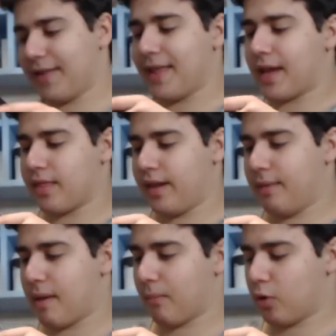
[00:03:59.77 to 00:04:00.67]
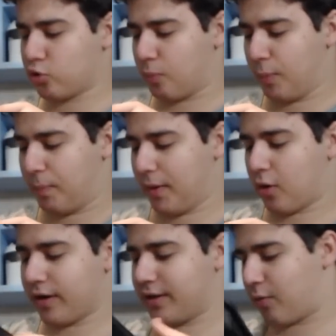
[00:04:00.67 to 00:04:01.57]
vede che Slim è molto più
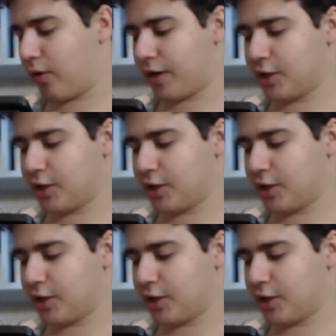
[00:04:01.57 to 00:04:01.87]
piccola di quello